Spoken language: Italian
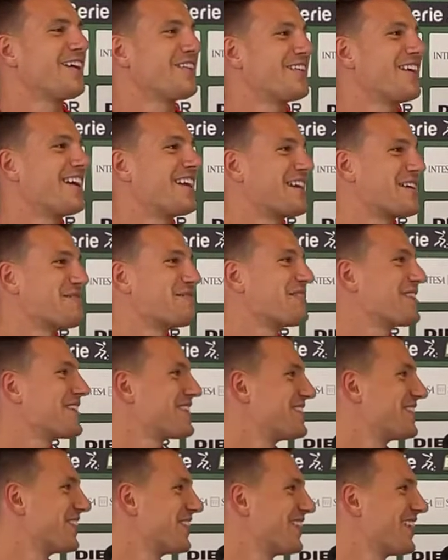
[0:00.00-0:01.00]
qualche
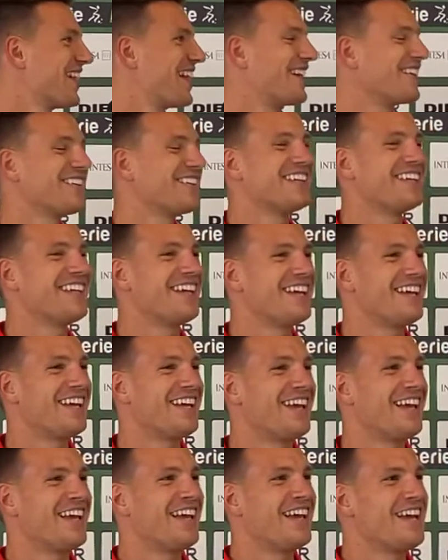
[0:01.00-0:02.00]
persona,
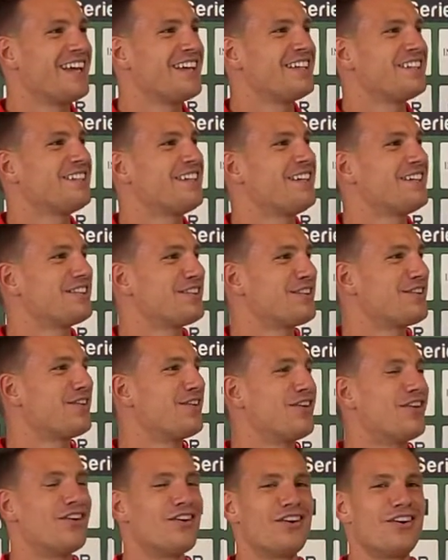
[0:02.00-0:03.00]
quindi sì,
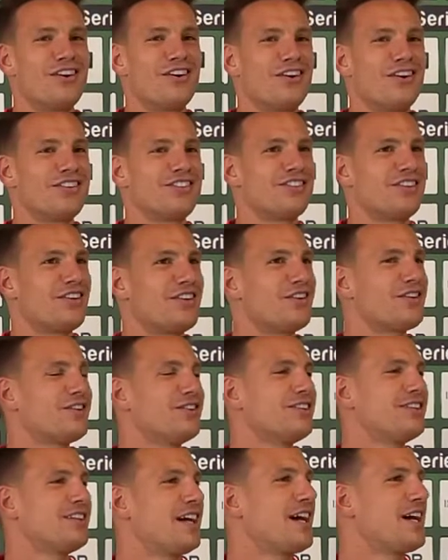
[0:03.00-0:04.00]
sono, sono
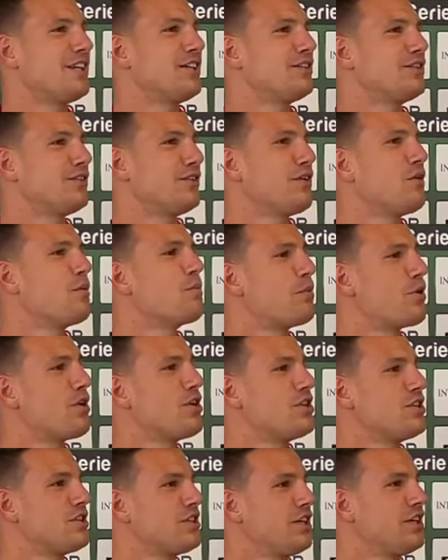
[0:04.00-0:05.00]
contento e un po'
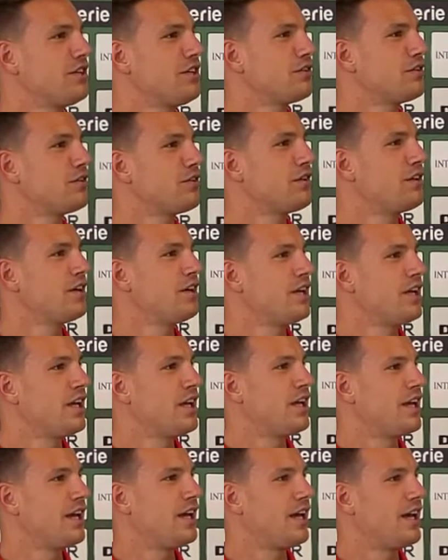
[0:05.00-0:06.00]
inciso,
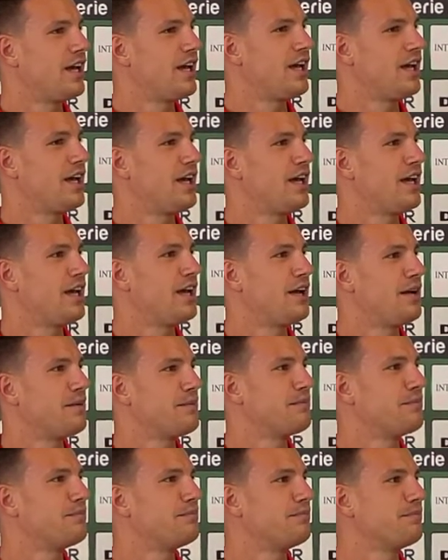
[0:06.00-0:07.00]
e, eh,
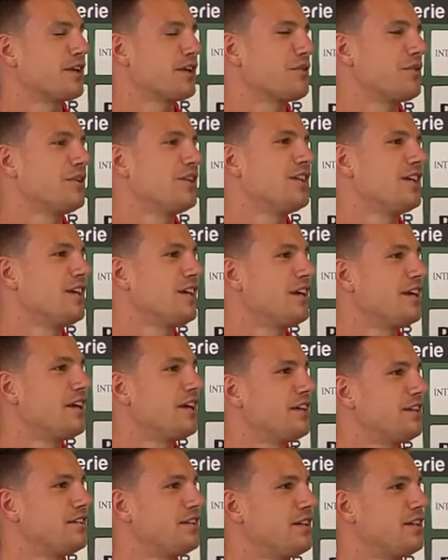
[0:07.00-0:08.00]
e quindi
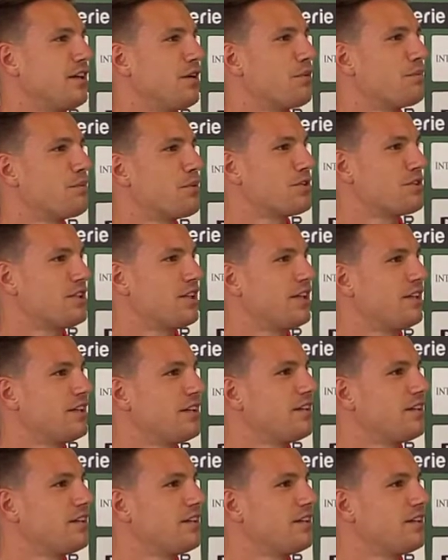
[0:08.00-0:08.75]
sì, un po' sì.